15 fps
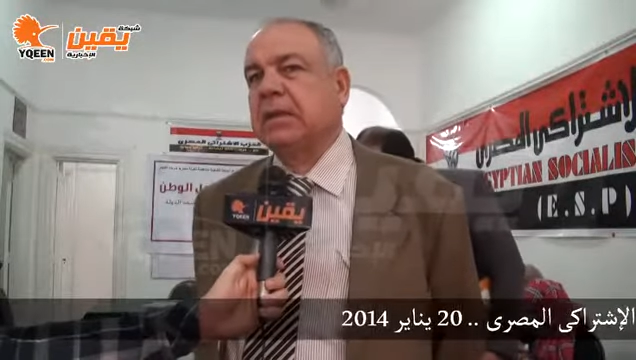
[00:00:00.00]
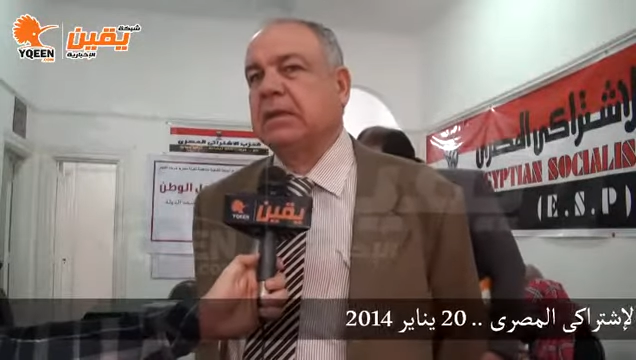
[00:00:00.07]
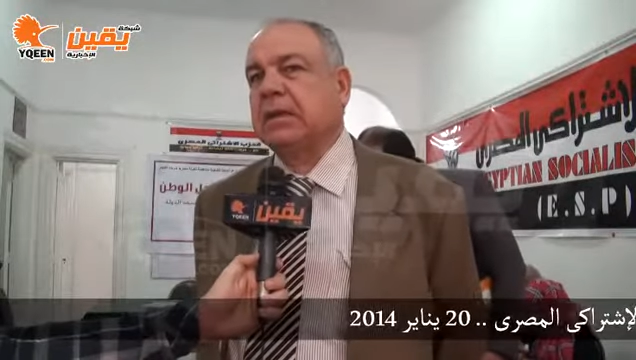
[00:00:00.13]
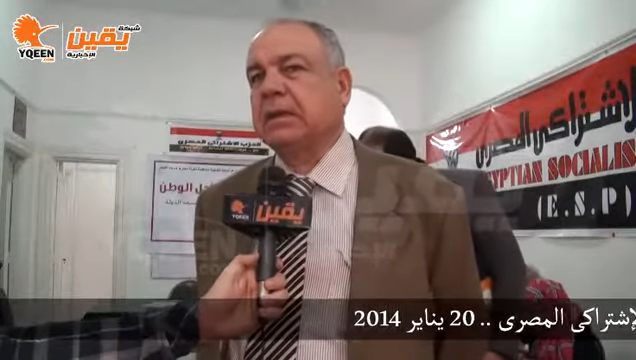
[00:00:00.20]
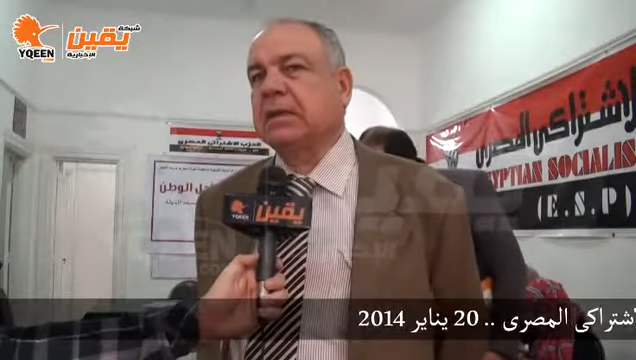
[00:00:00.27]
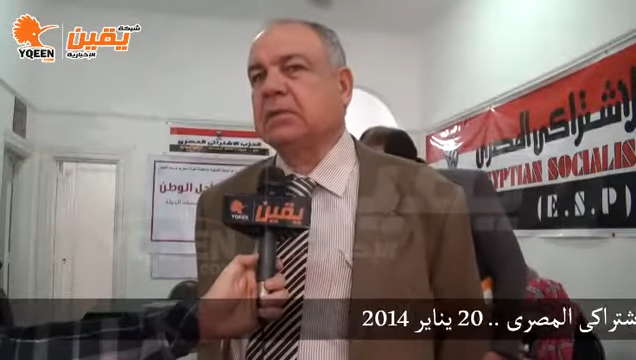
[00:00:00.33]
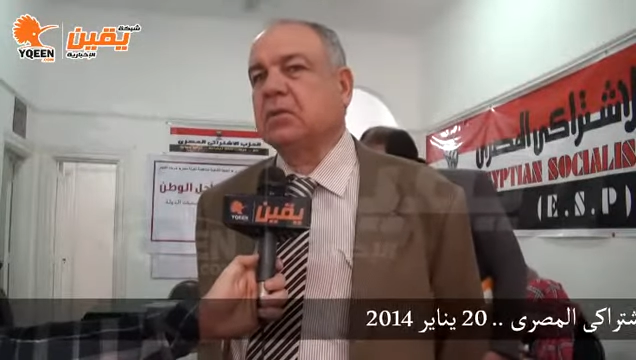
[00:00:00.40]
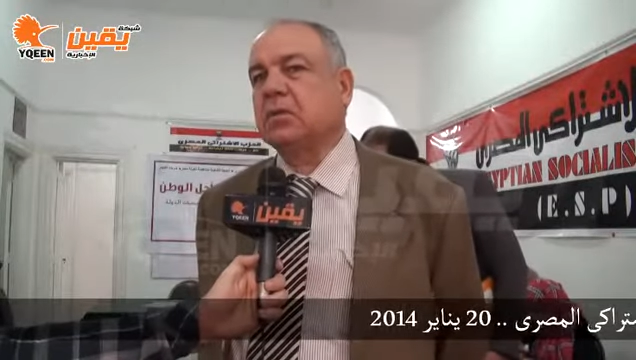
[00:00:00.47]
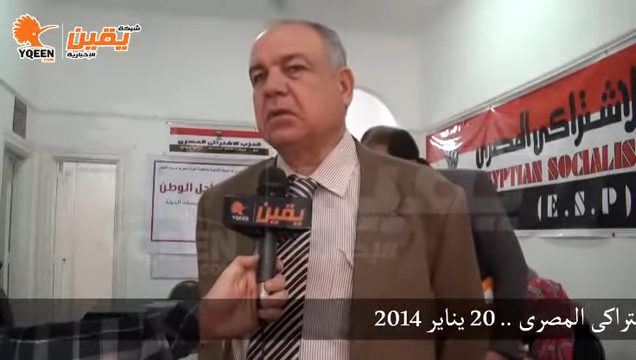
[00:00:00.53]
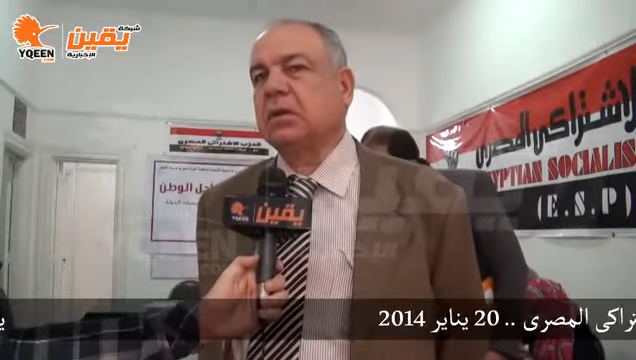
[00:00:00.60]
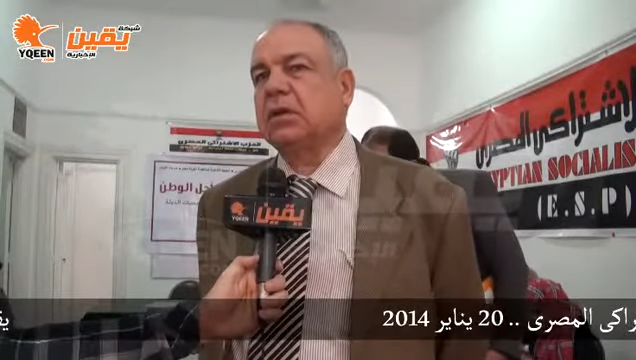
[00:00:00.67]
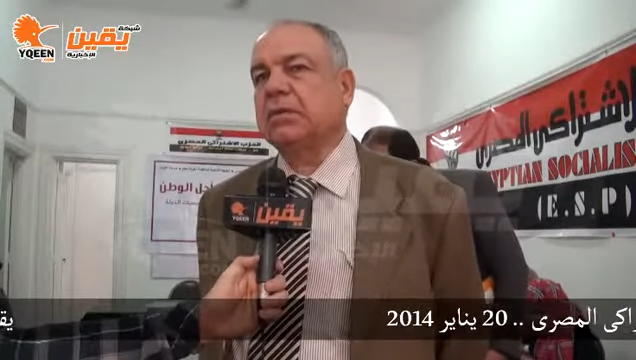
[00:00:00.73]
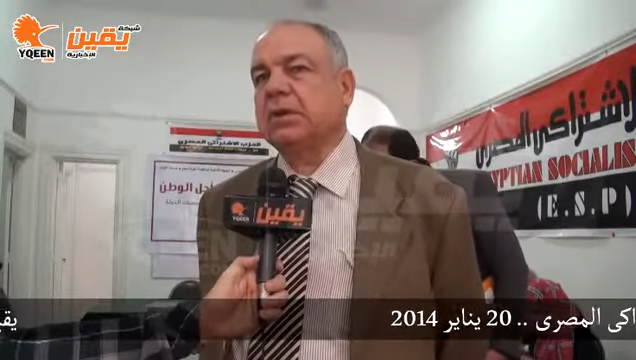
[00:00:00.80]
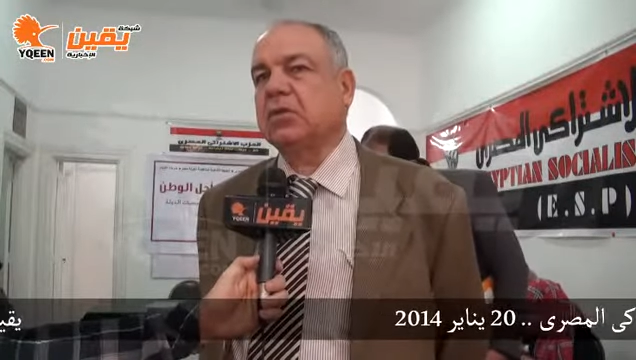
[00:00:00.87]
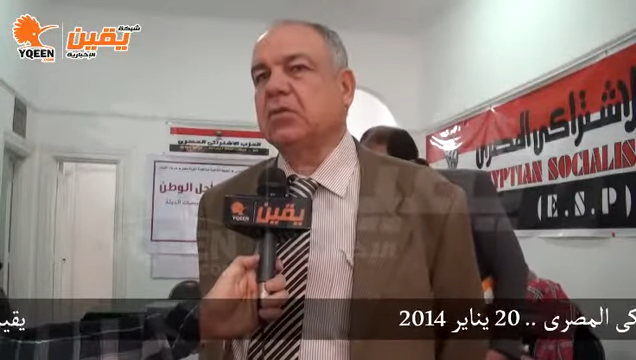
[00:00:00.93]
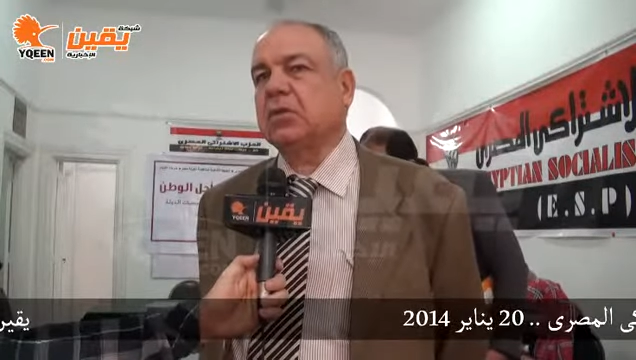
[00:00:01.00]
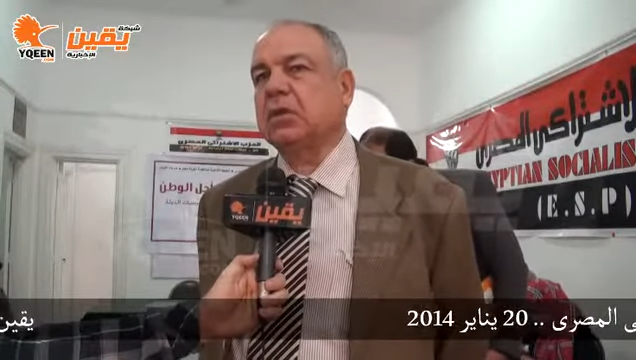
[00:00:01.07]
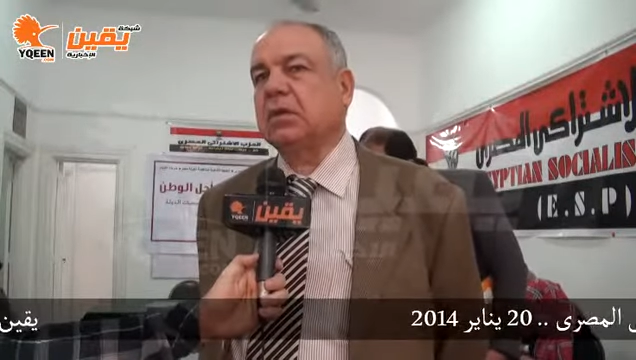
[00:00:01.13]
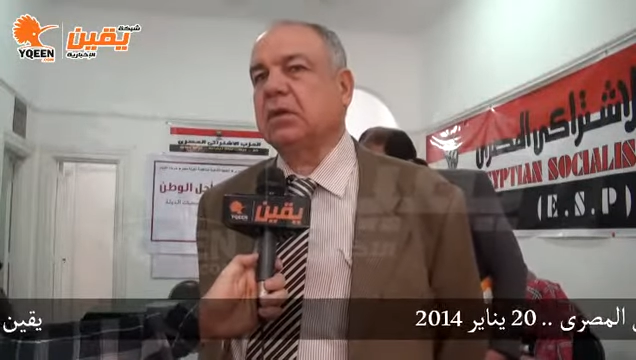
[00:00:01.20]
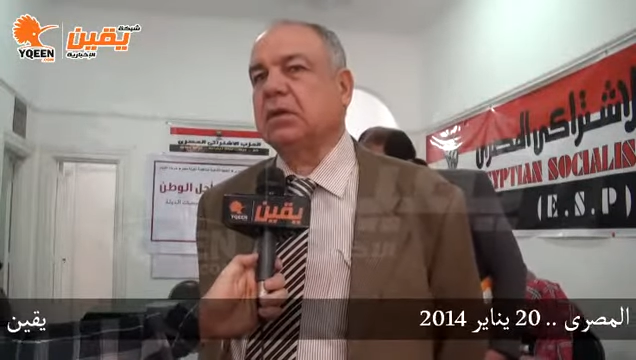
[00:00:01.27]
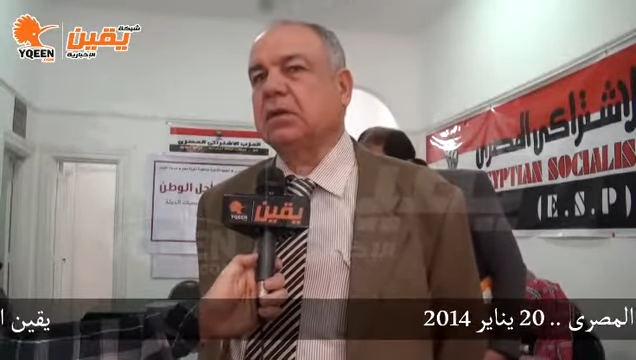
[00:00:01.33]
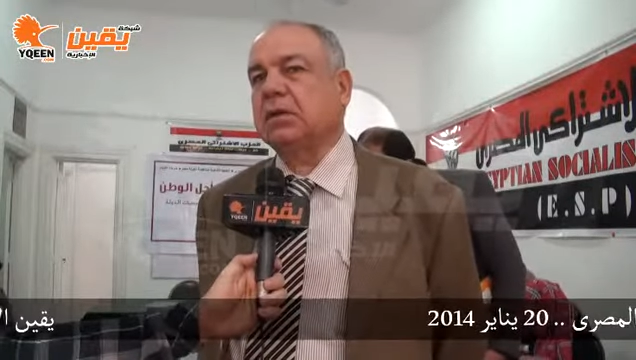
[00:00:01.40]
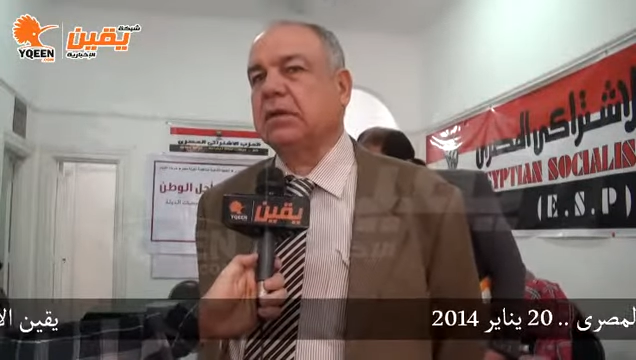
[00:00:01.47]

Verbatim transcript: لكن كل من آه،